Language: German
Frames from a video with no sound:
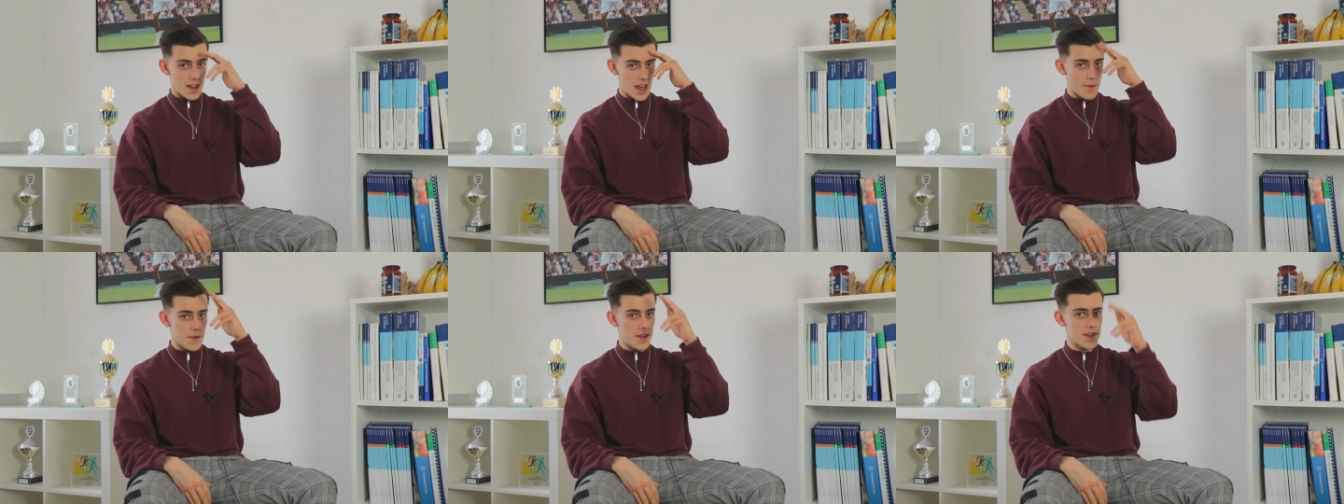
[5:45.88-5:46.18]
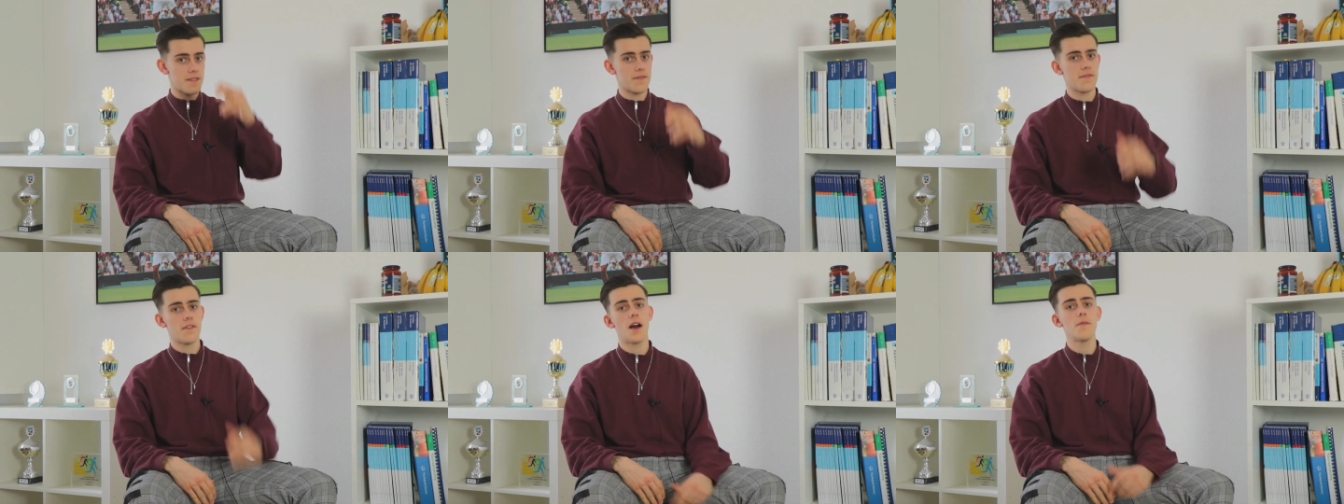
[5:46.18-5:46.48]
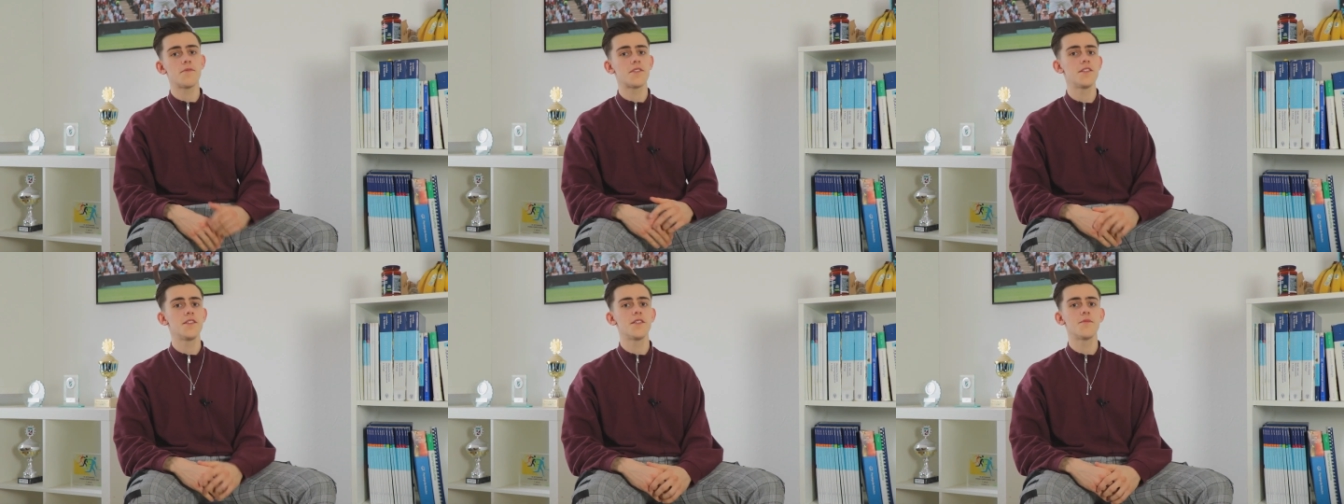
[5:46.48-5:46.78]
Damit
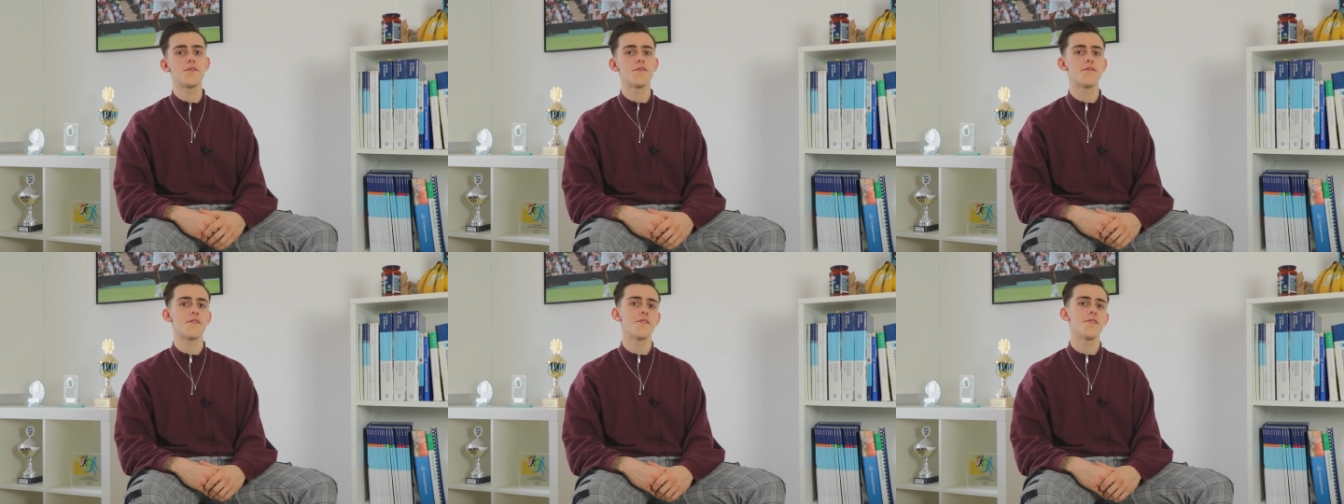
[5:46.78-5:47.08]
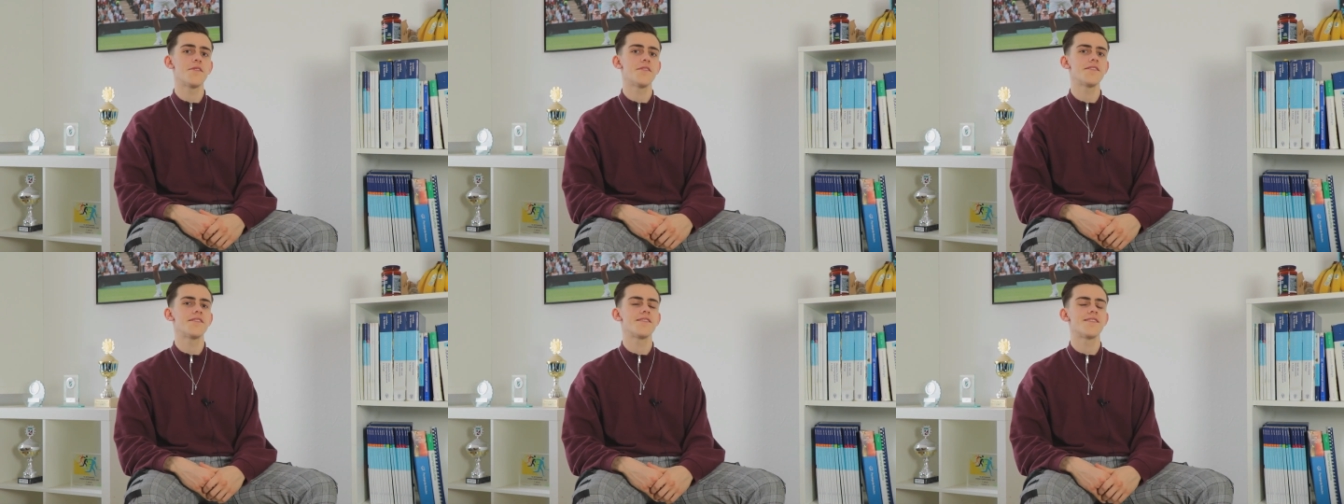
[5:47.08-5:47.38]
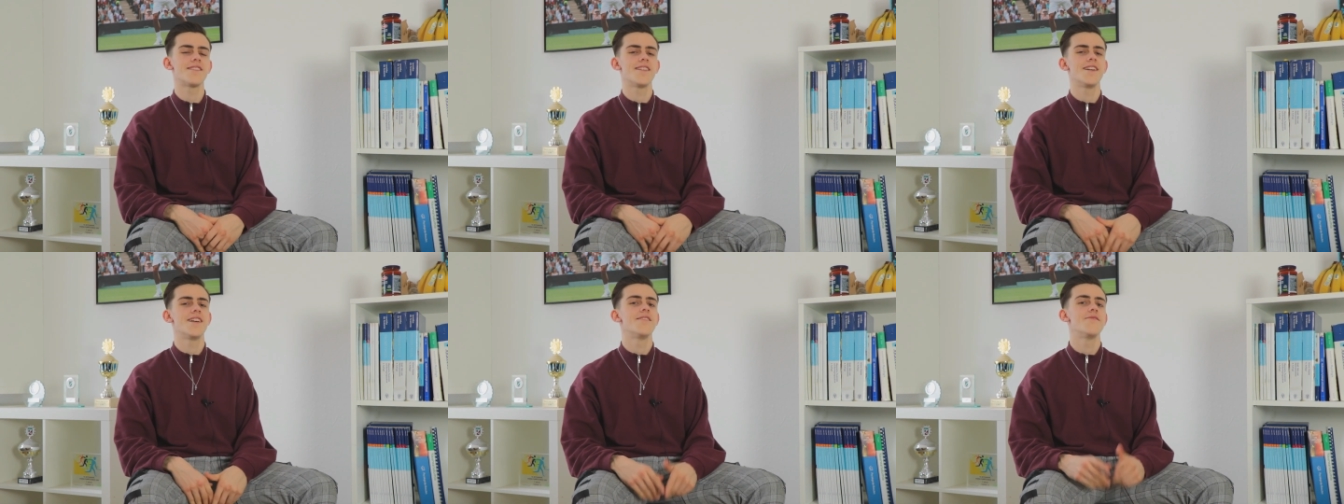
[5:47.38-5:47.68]
verabschiede ich mich von
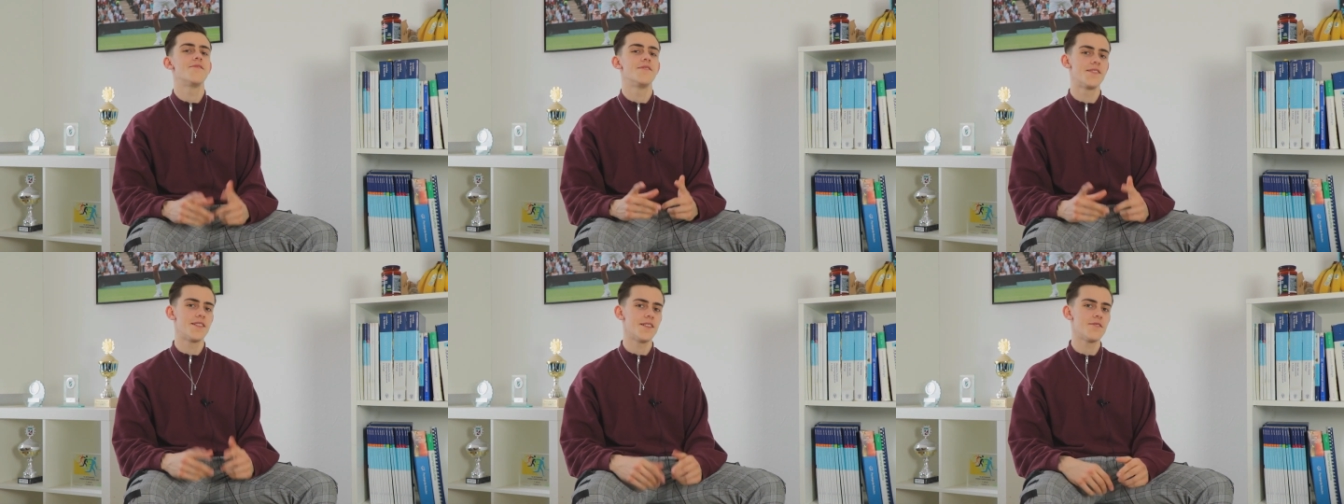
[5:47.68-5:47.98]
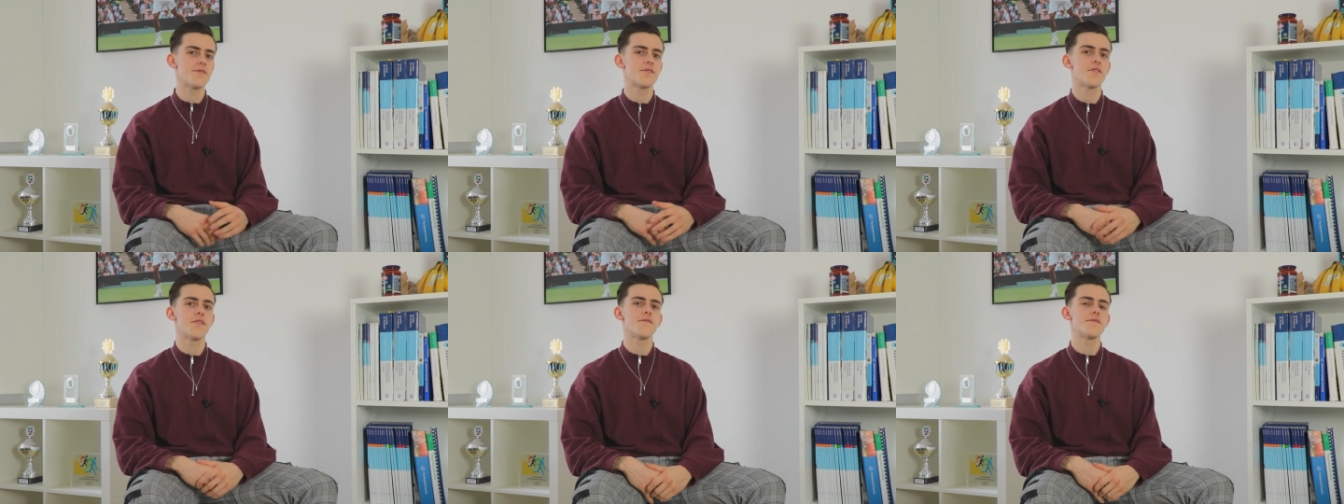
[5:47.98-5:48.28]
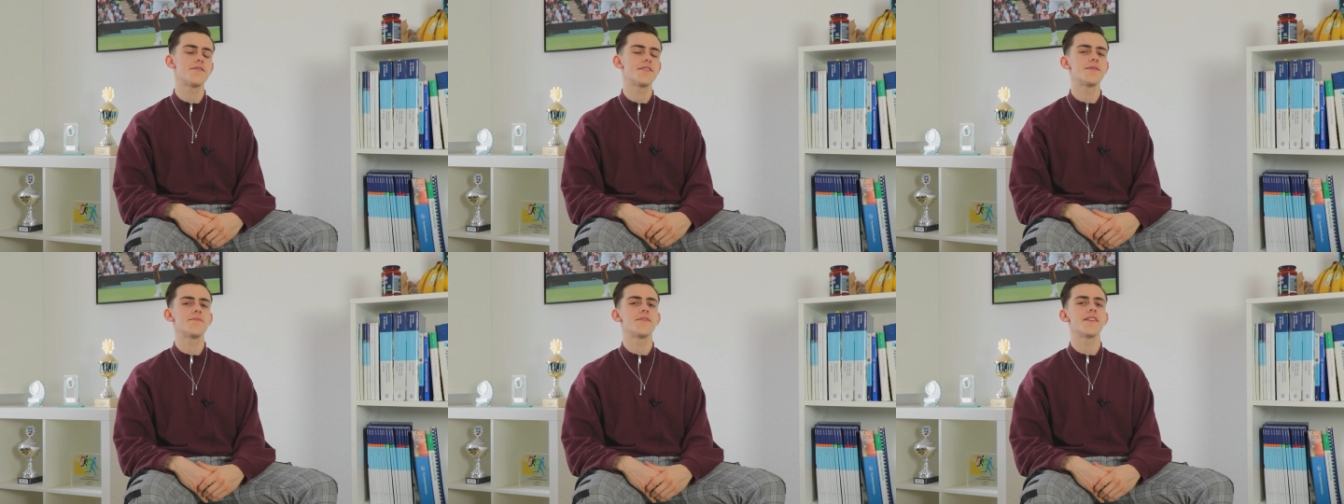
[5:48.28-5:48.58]
euch. Wir sehen uns
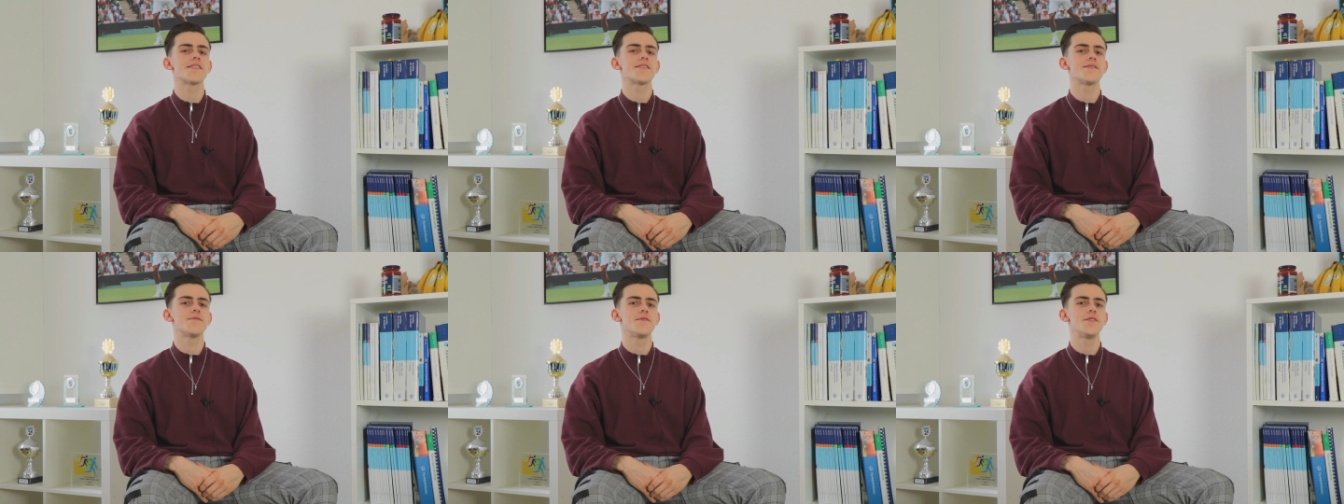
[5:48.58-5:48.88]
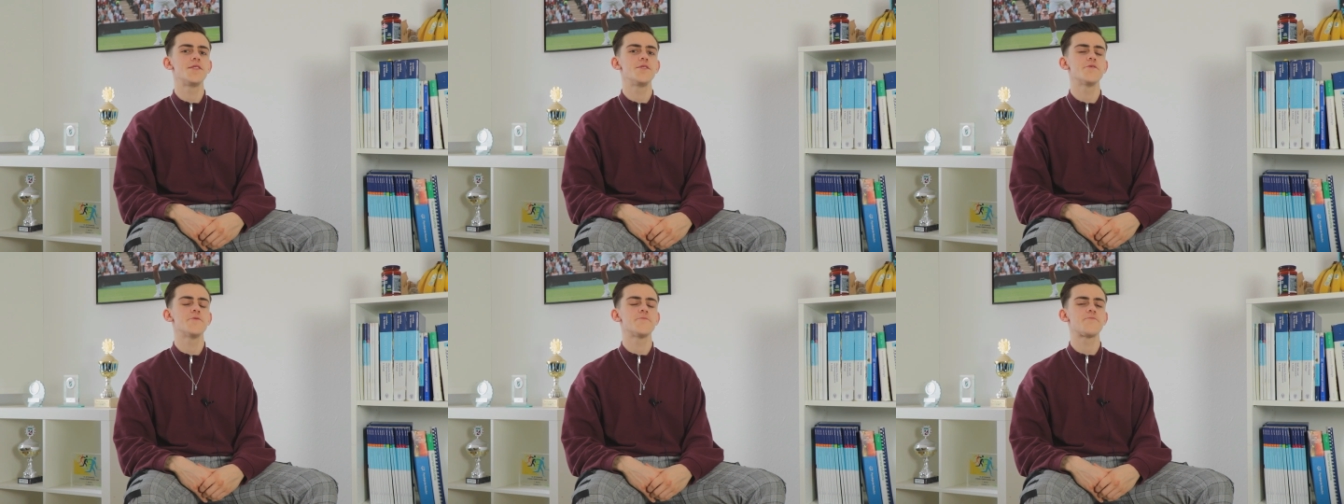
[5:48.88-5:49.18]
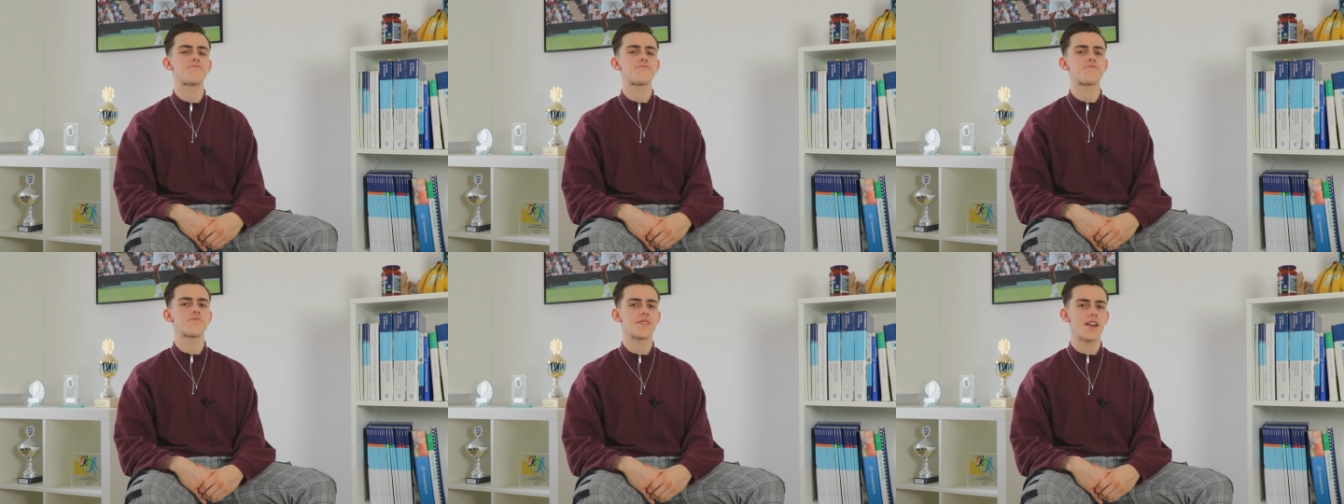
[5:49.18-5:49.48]
hoffentlich im nächsten Video.